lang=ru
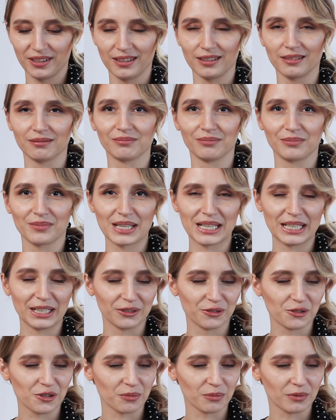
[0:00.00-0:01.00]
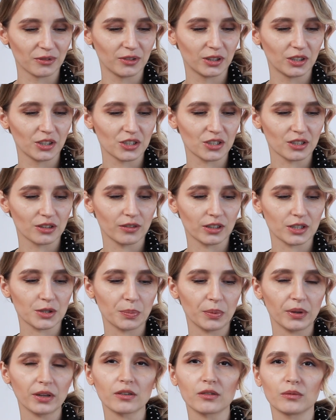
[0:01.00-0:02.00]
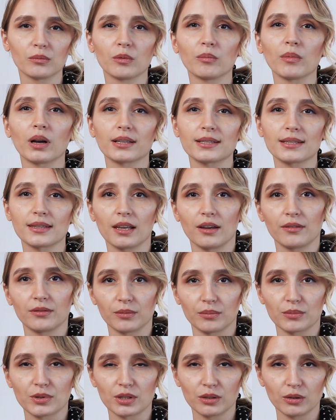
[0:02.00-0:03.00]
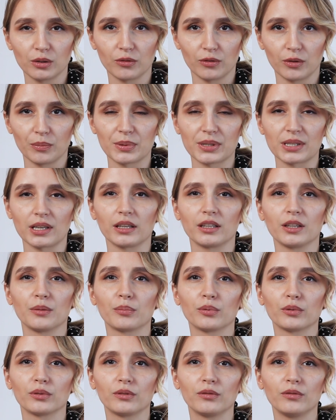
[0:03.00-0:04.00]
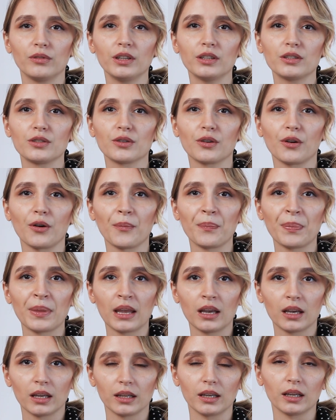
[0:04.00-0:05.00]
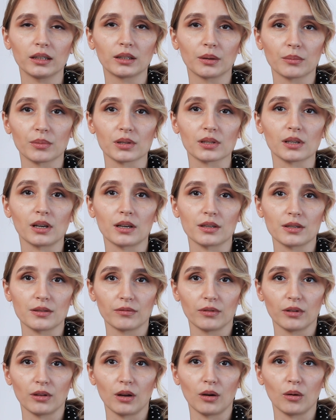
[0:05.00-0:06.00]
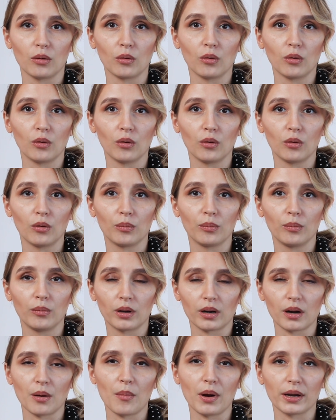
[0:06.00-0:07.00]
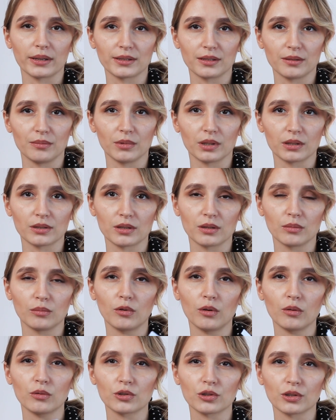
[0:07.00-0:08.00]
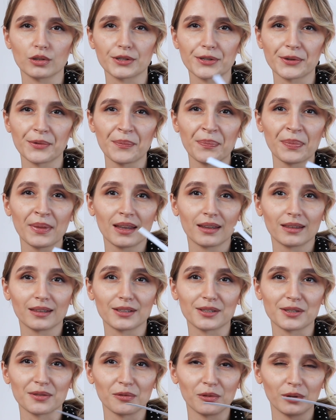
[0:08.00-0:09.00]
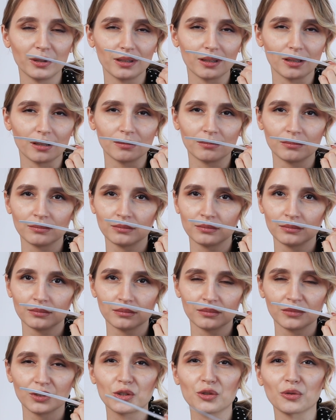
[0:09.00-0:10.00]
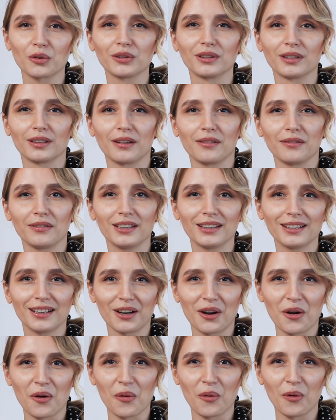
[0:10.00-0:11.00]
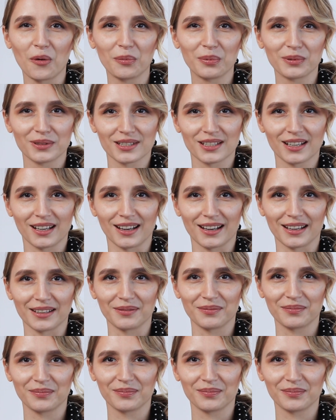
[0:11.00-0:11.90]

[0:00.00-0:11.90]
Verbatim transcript: и следующему 2021. Мы оставим ссылку в описании под видео. Я там рассказывала о аромате Mixed Emotions. На сегодня еще одна новинка Open Sky.